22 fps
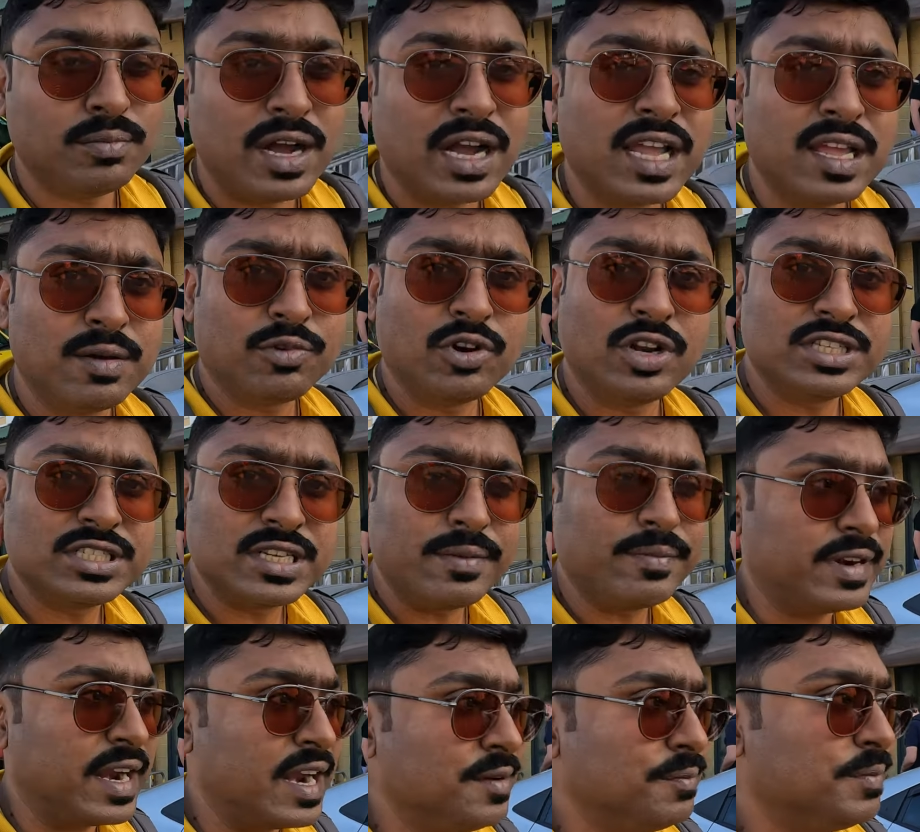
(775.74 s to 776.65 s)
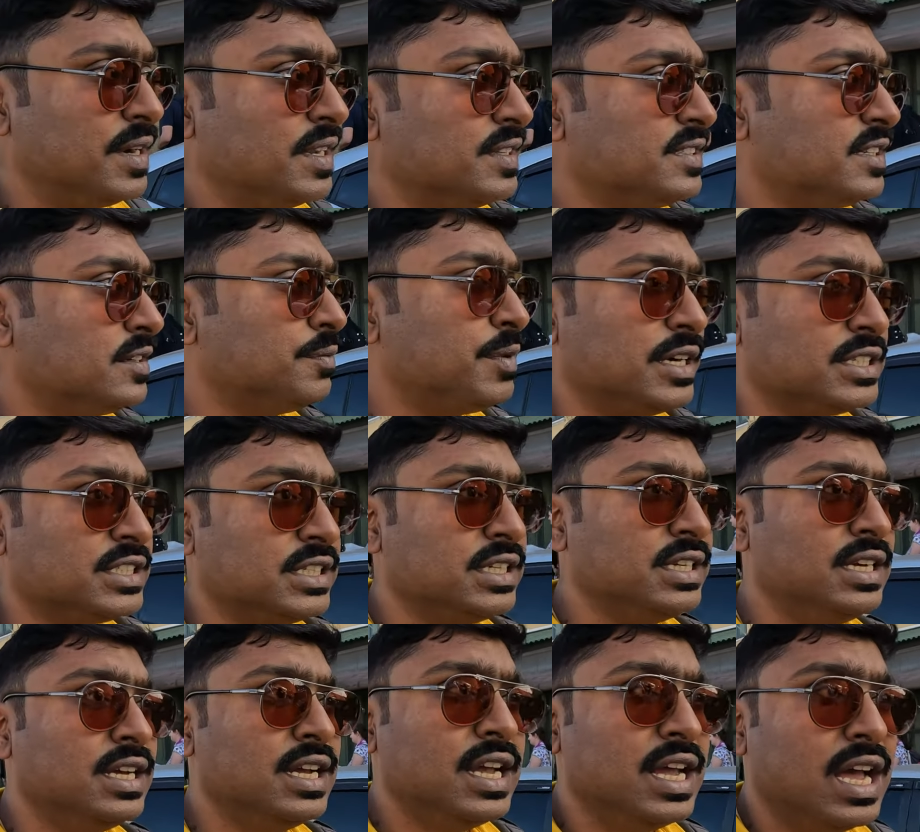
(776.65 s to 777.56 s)
আগেই বলেছিলাম গ্র্যান্ড প্লেসের
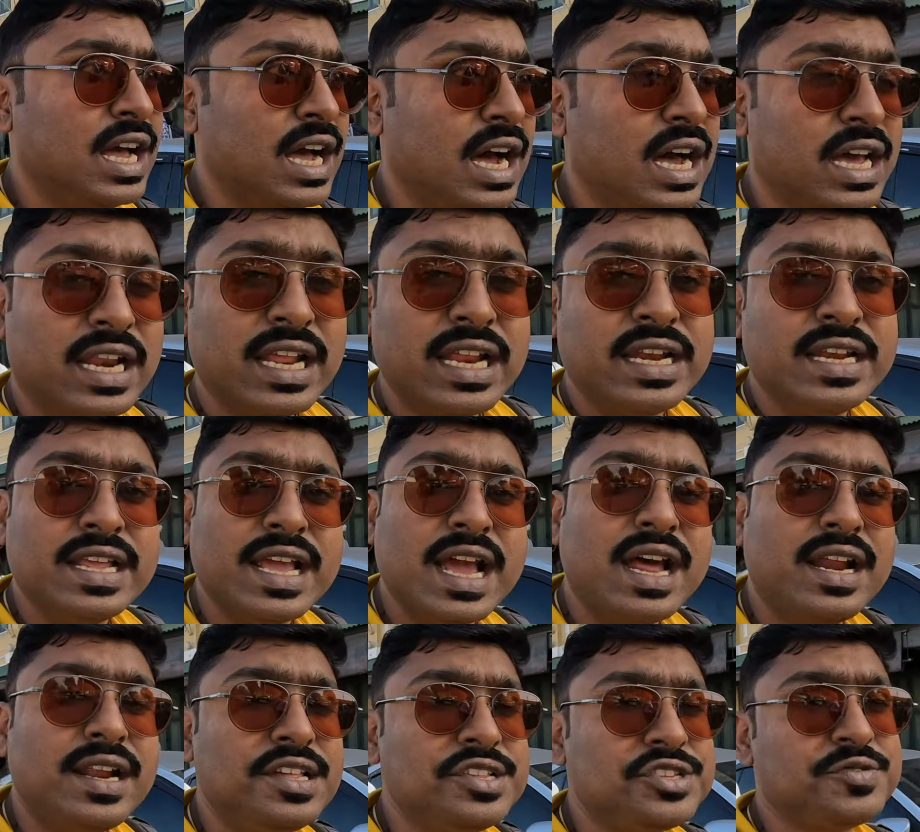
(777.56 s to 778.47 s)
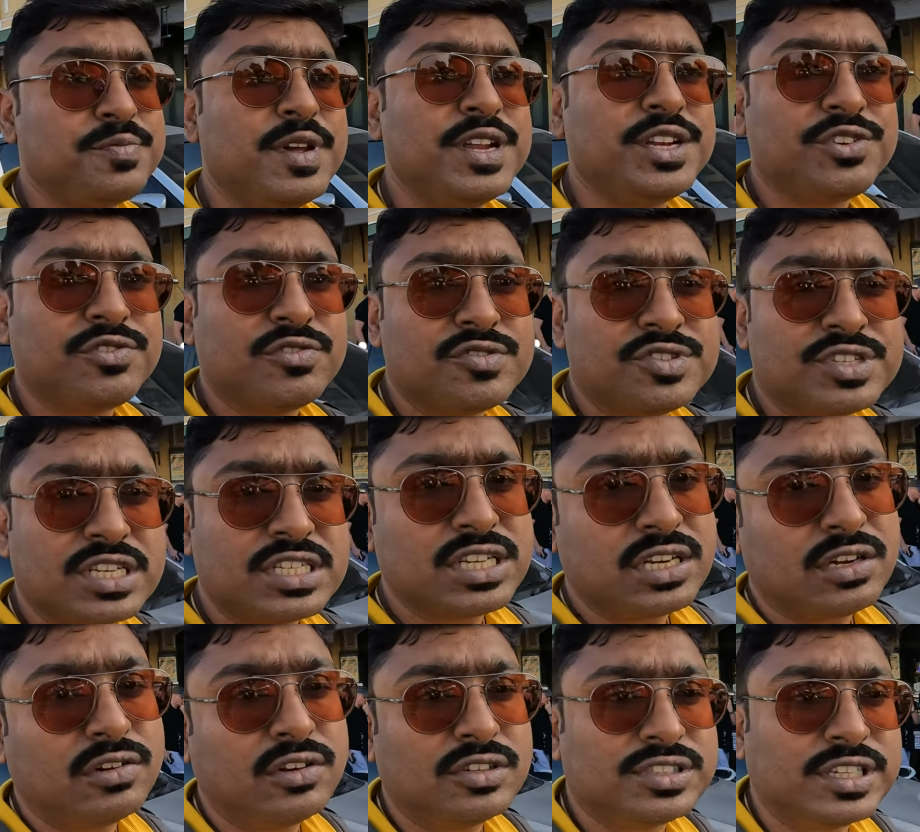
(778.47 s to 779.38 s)
পাশে আর এর নিয়ারেস্ট মেট্রো
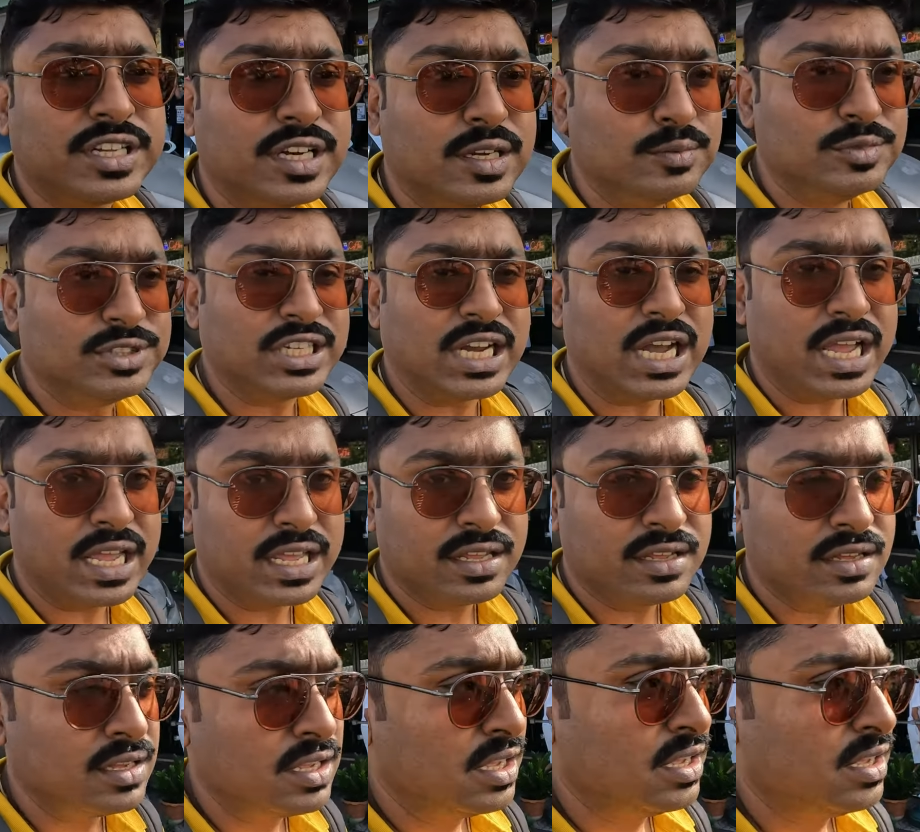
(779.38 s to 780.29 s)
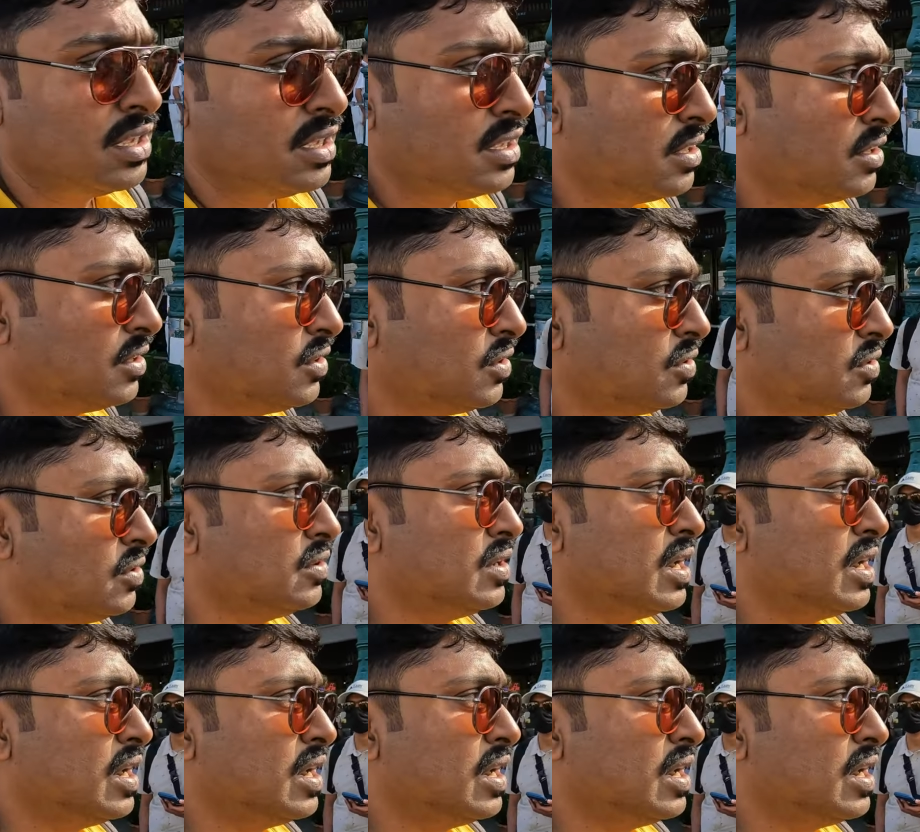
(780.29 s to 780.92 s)
স্টেশন হলো সানাম চাই তো